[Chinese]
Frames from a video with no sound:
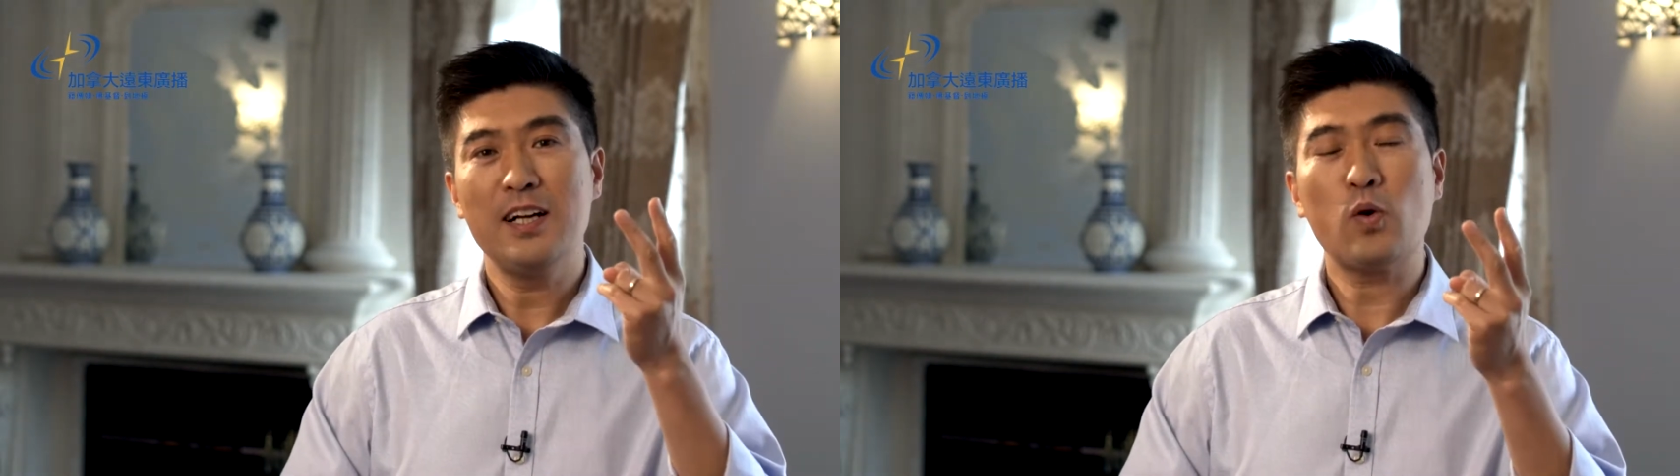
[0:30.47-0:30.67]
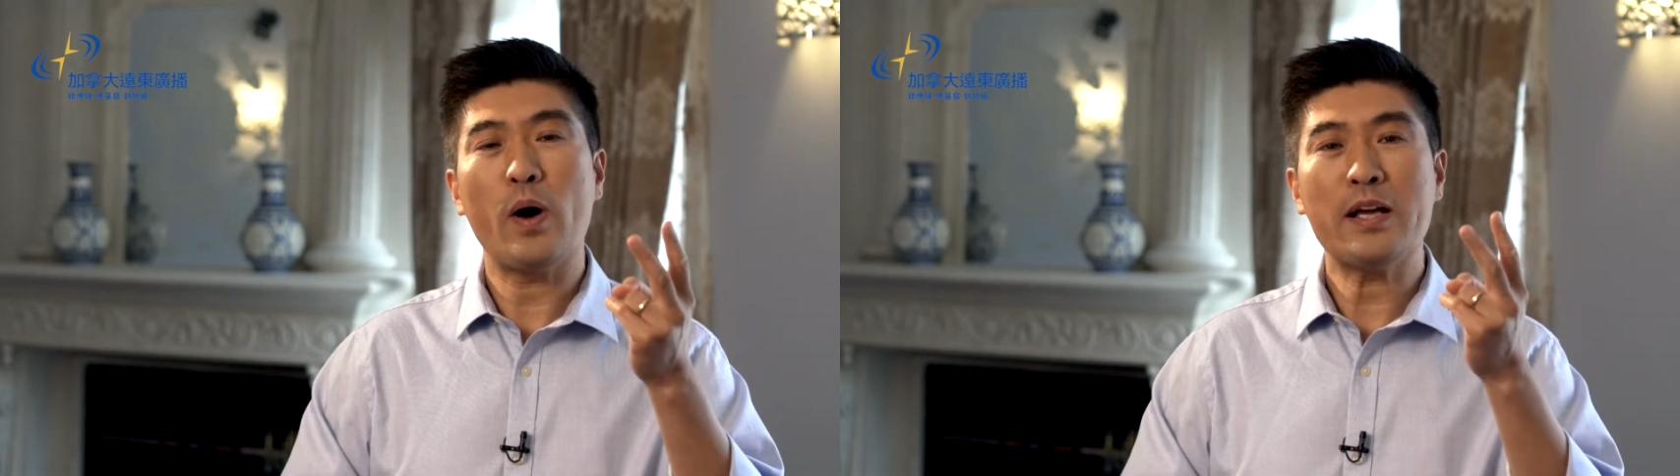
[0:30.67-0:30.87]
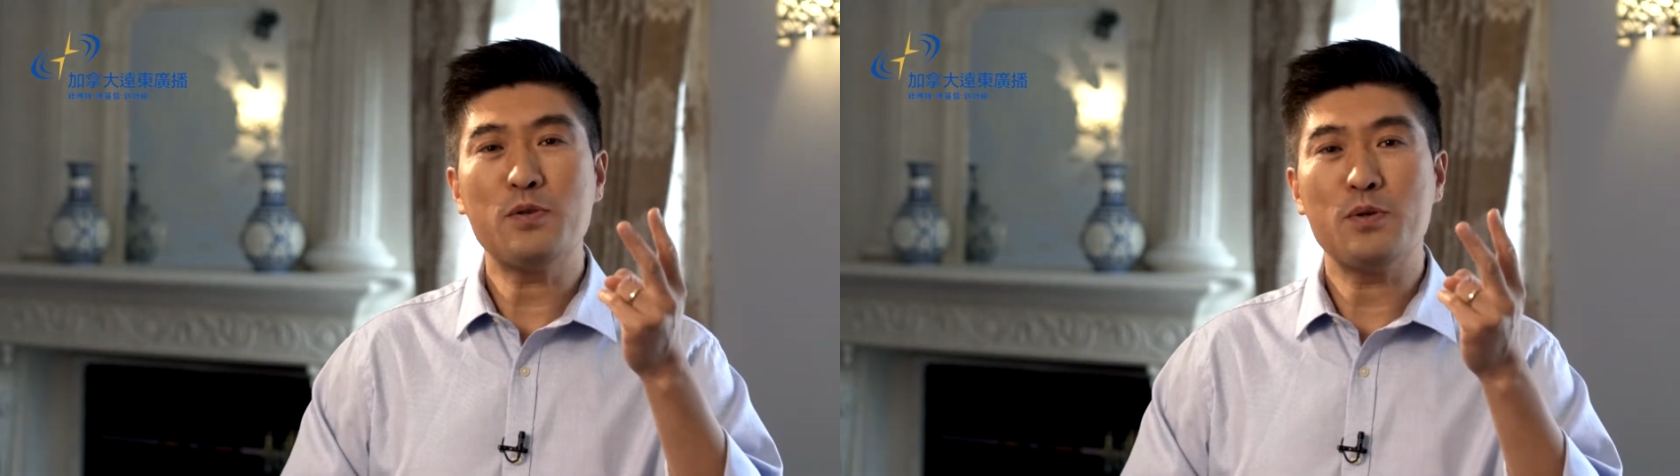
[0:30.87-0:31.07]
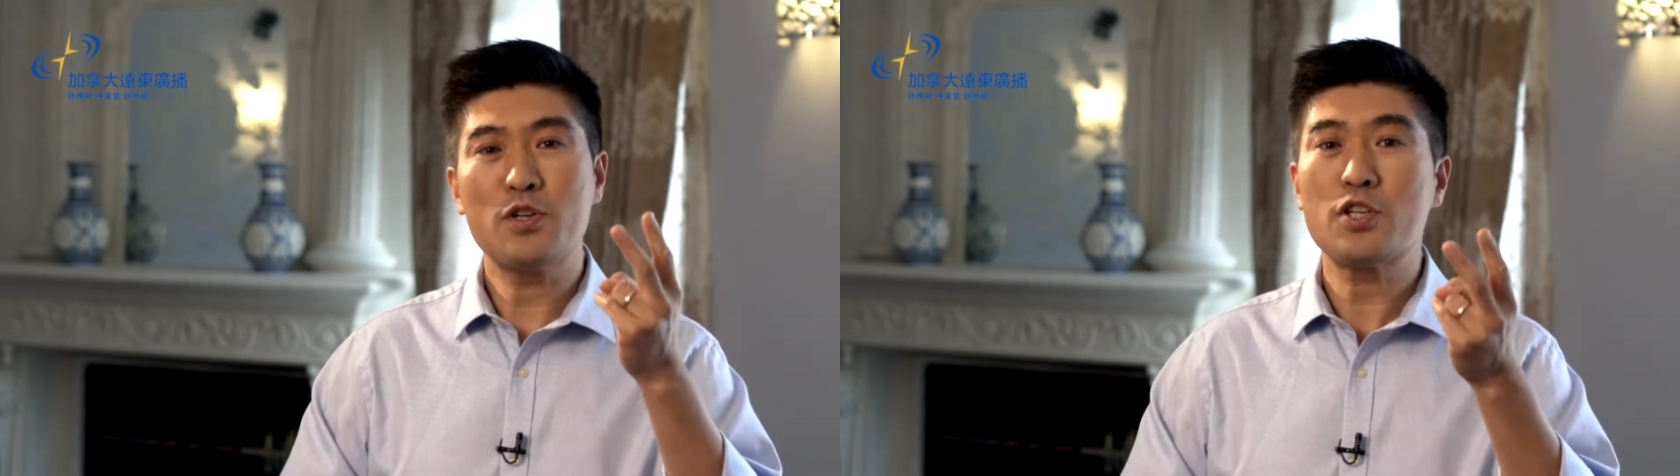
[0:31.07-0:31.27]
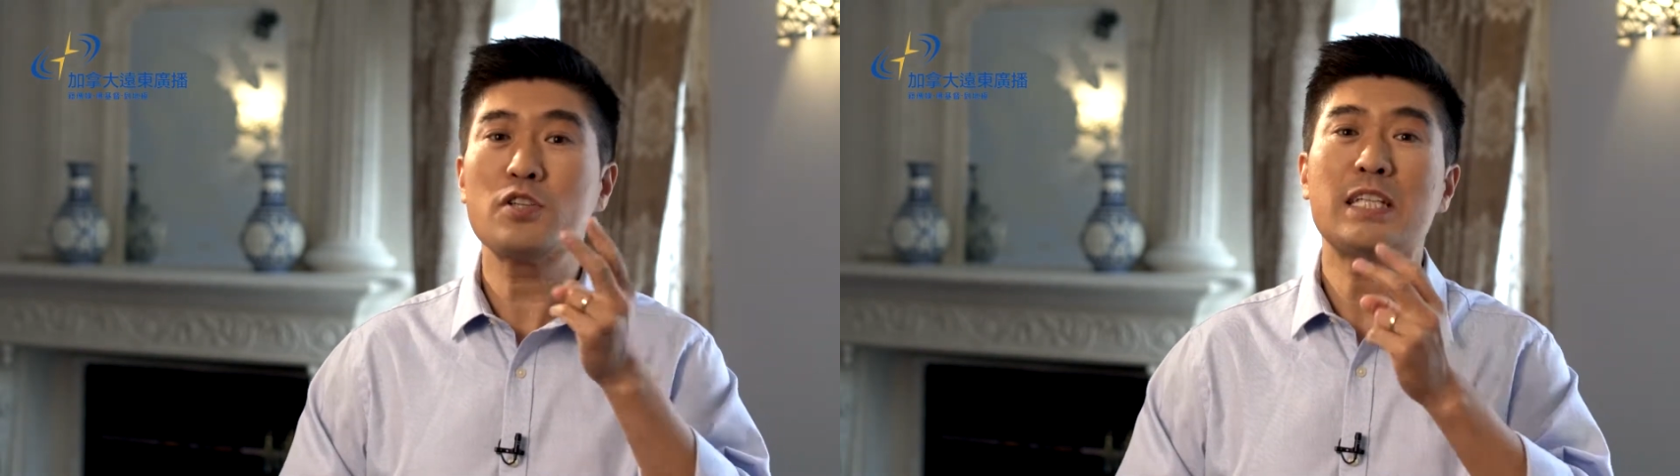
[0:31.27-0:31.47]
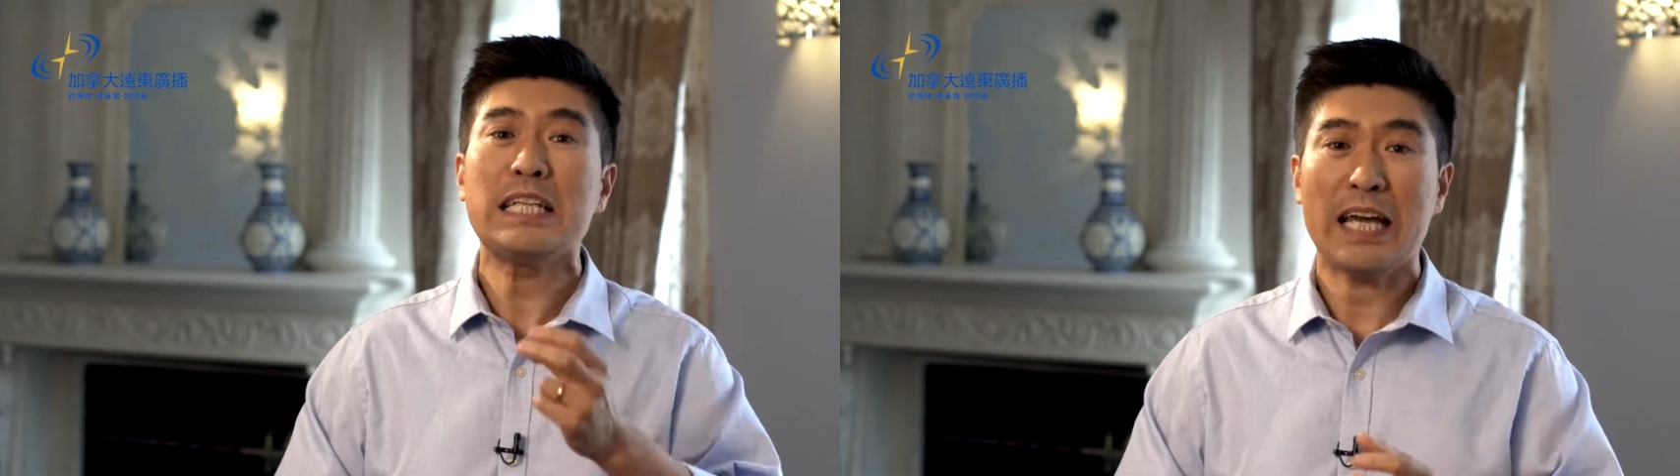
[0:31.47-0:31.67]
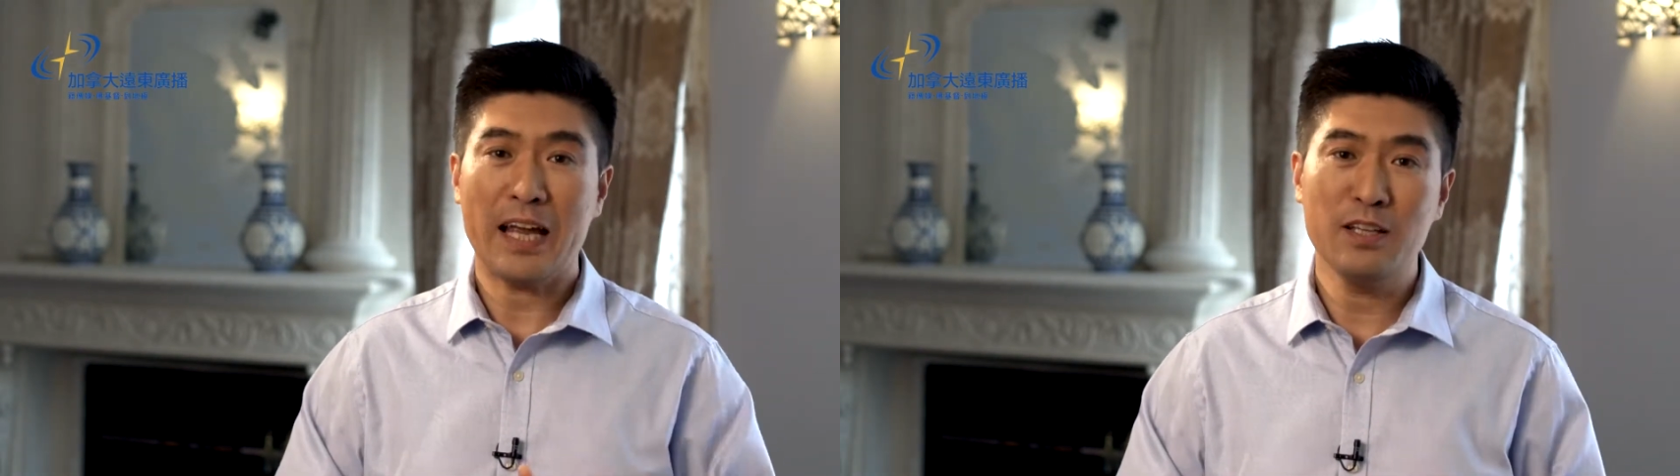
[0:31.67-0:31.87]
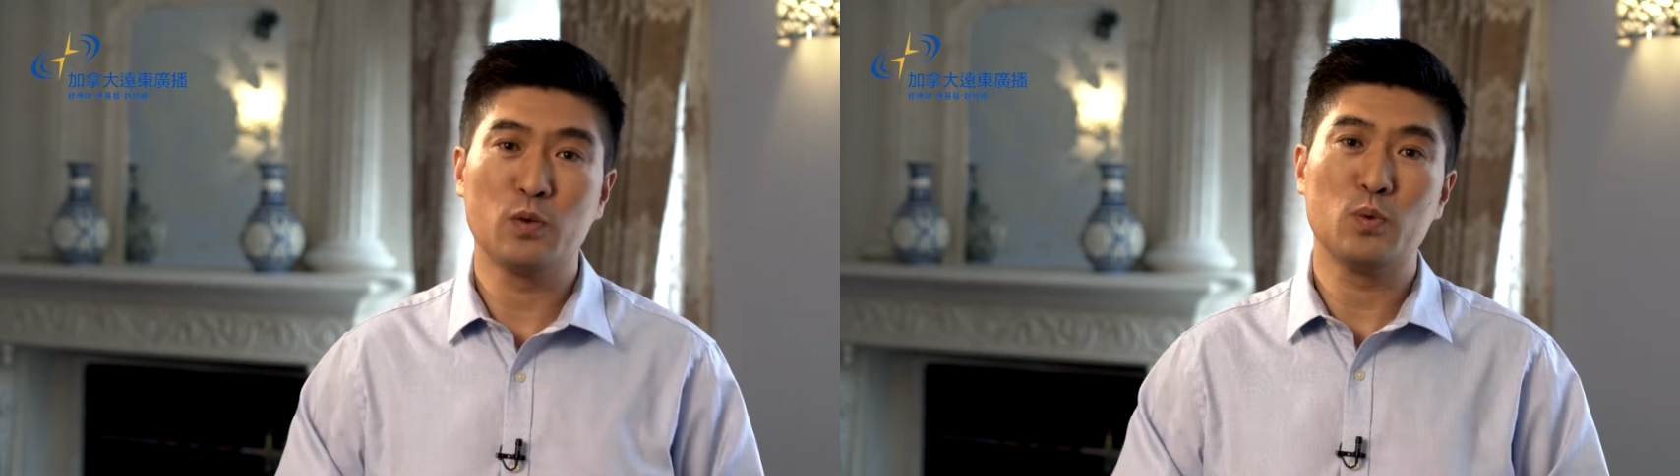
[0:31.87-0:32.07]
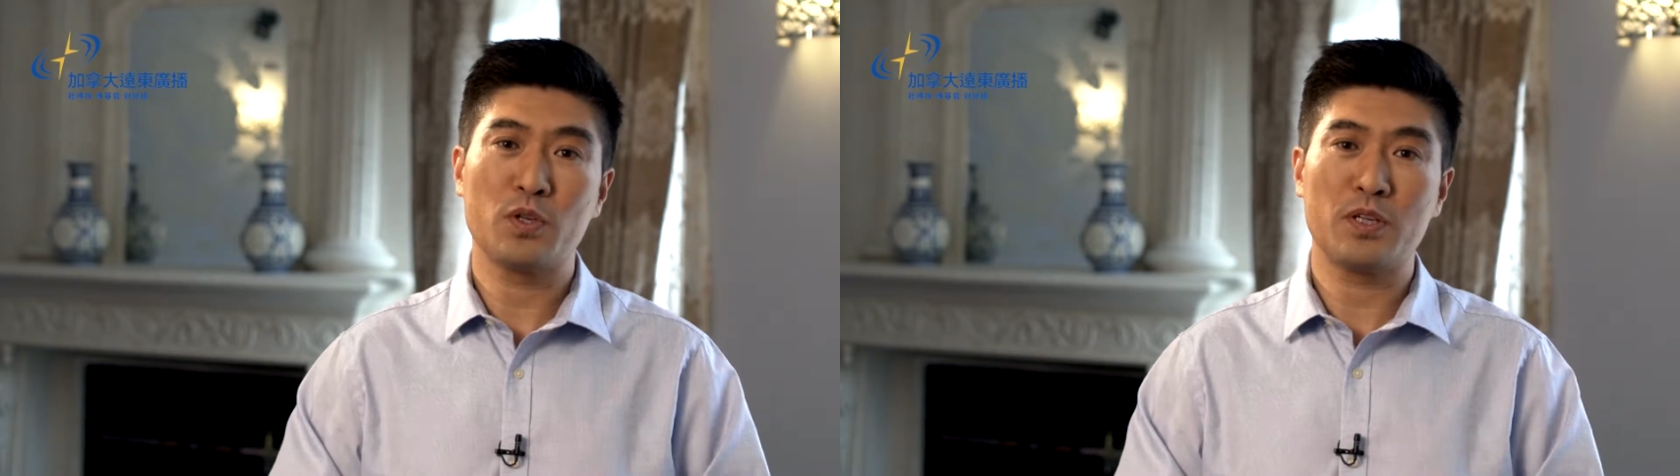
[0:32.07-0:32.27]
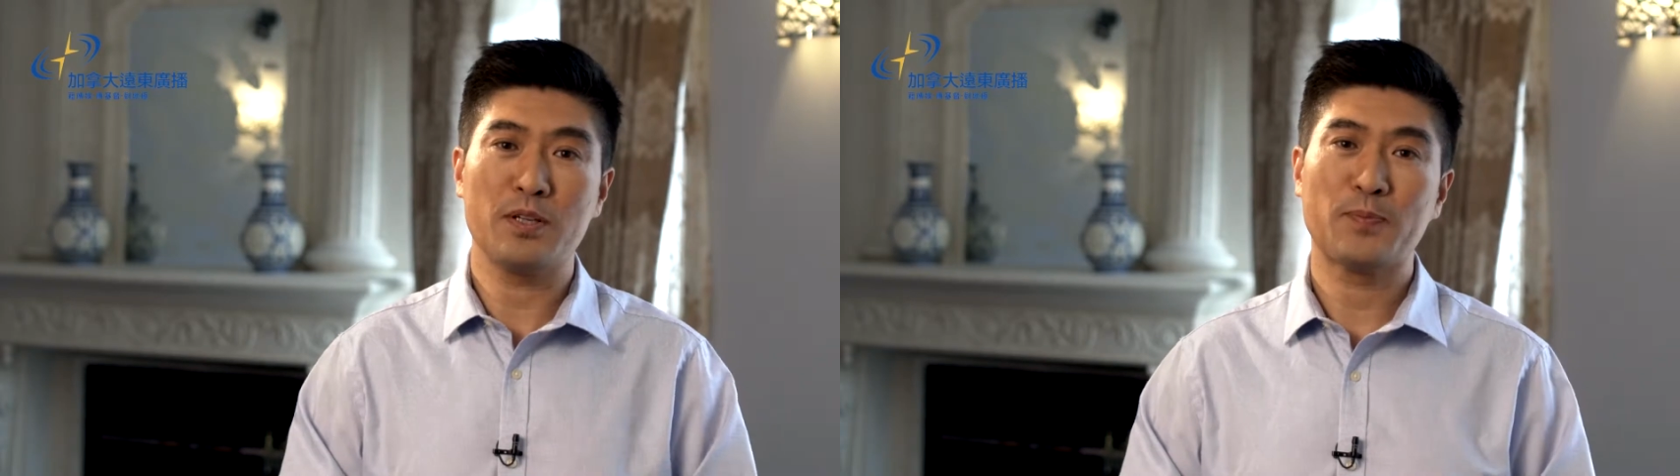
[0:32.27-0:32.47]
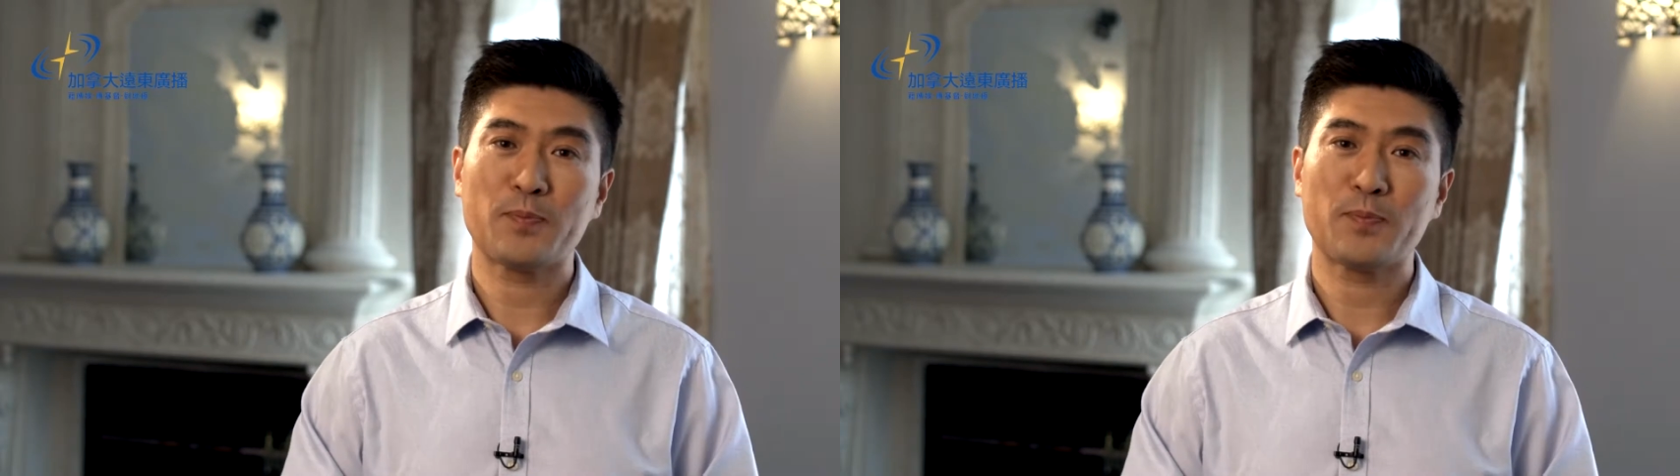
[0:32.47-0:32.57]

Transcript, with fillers: 关于失钱的故事。